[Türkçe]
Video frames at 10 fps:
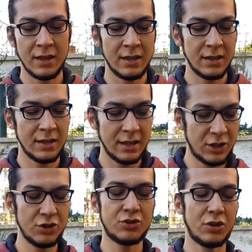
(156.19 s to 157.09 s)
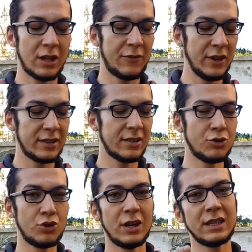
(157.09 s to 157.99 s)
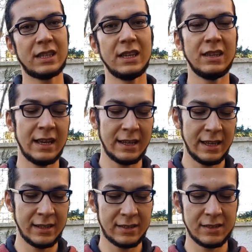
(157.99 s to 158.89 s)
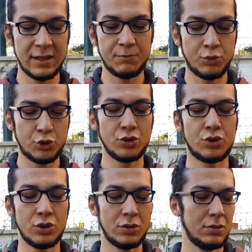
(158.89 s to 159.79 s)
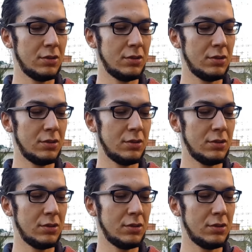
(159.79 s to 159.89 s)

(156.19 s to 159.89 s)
E, 200 dolar fiyatı da şu anki yani en azından bugünkü